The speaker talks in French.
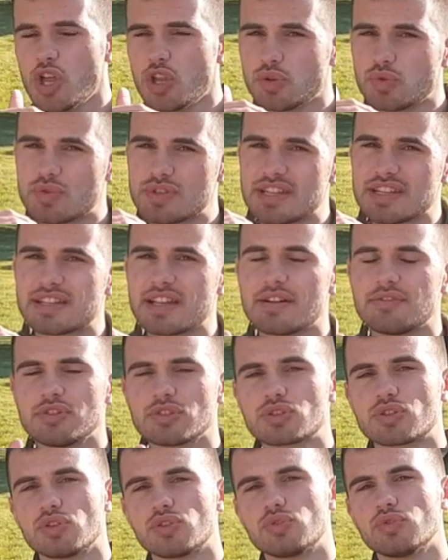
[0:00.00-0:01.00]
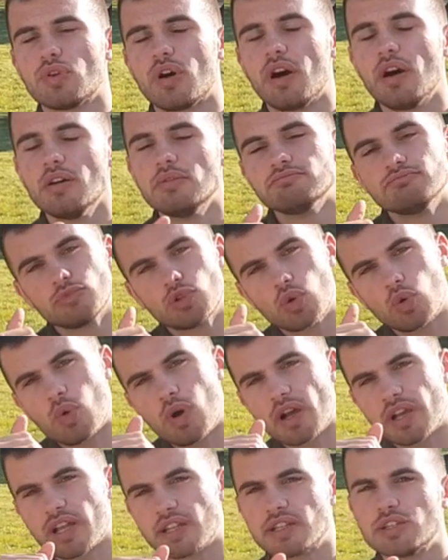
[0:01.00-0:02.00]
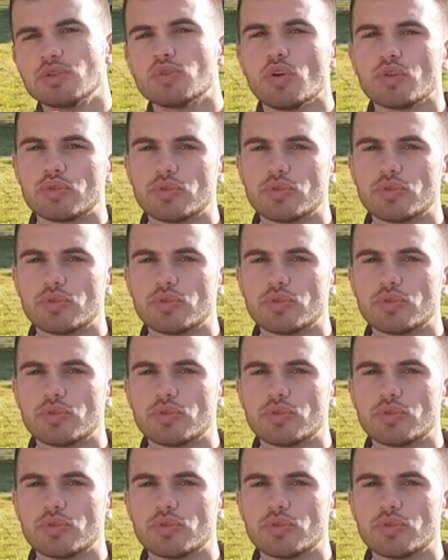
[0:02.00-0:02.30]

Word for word: Tu sais d'avance que tu auras 3 à 4 kilos en